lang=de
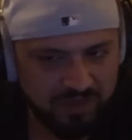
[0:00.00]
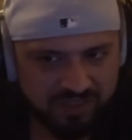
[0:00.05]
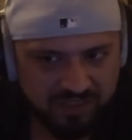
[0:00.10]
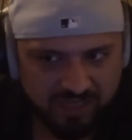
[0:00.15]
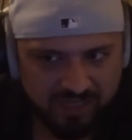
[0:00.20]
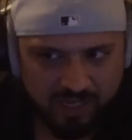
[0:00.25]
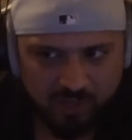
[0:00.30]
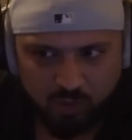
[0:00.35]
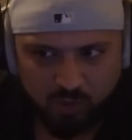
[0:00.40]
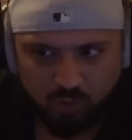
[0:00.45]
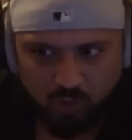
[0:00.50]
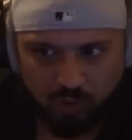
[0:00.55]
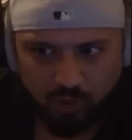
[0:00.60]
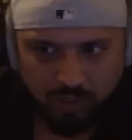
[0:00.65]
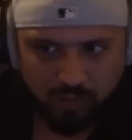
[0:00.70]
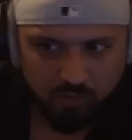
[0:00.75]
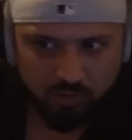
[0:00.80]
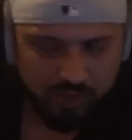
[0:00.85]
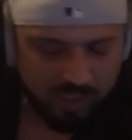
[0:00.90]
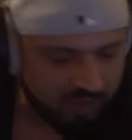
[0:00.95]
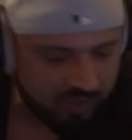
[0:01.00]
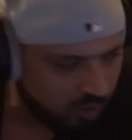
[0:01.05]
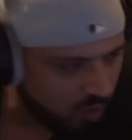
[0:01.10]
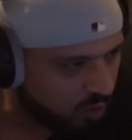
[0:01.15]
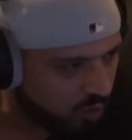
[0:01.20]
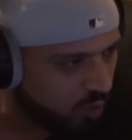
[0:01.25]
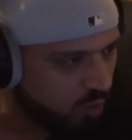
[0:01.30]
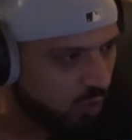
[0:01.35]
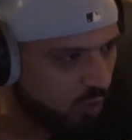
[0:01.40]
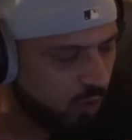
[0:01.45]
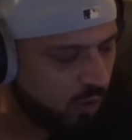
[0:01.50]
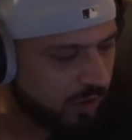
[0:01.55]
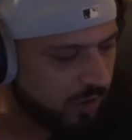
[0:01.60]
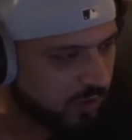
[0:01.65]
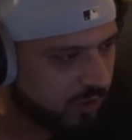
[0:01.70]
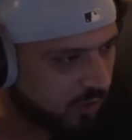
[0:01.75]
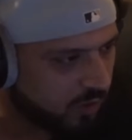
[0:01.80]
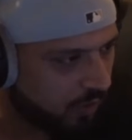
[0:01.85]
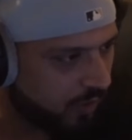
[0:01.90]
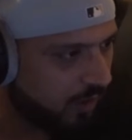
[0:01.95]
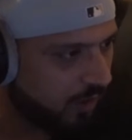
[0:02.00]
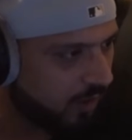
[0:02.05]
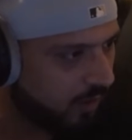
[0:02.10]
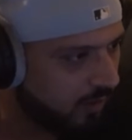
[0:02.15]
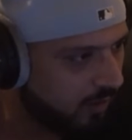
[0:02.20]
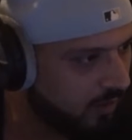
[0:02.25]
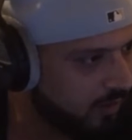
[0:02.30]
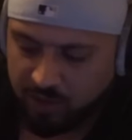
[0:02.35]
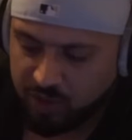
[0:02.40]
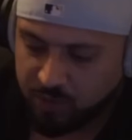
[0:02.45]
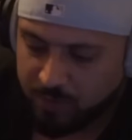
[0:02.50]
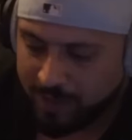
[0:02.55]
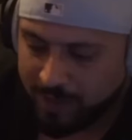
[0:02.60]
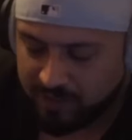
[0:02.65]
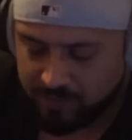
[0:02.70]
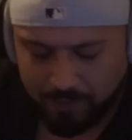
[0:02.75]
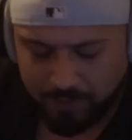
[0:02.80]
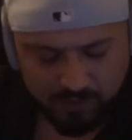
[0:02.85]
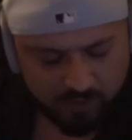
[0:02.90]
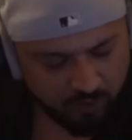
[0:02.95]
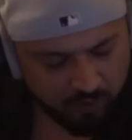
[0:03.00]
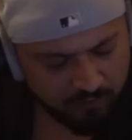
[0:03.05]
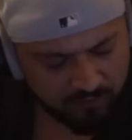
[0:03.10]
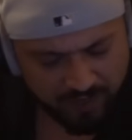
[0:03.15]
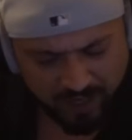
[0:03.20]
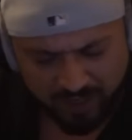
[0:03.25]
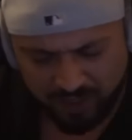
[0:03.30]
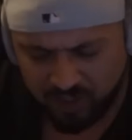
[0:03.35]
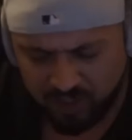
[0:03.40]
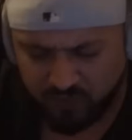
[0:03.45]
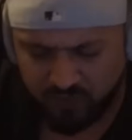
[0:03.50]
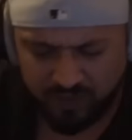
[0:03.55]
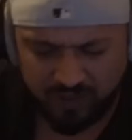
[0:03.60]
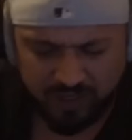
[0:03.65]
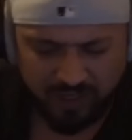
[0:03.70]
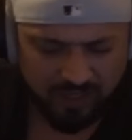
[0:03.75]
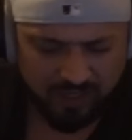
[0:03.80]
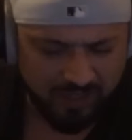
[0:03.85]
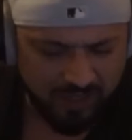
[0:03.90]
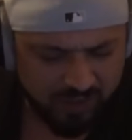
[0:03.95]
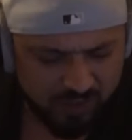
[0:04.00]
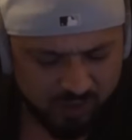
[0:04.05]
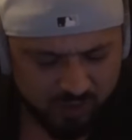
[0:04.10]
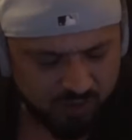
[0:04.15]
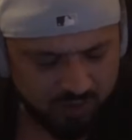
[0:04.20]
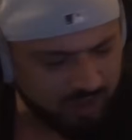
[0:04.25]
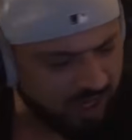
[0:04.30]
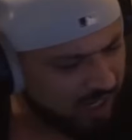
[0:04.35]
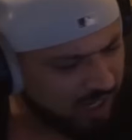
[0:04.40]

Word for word: ist der so korrekt und das solche Söhne? Ich meinte, pass auf, nein, ich will kein Geld zurück,